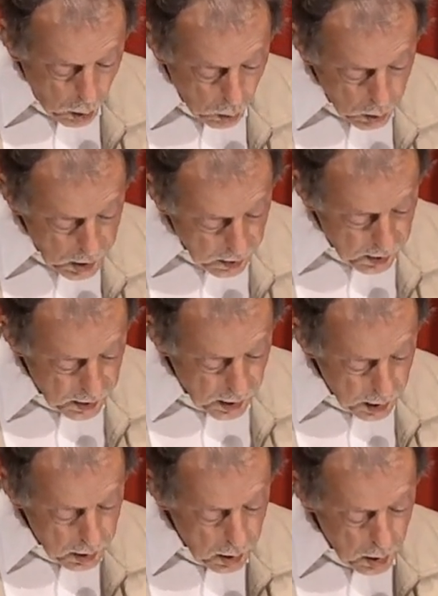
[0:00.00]
Und dass sie
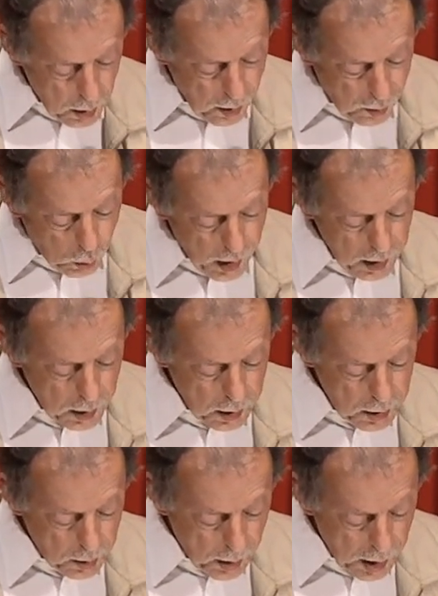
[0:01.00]
dann
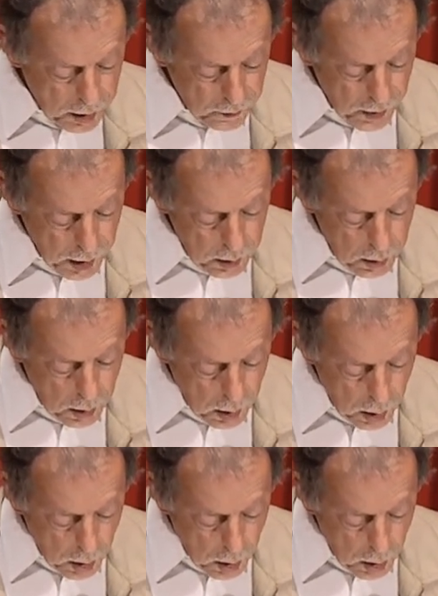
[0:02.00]
zugänglich gemacht werden,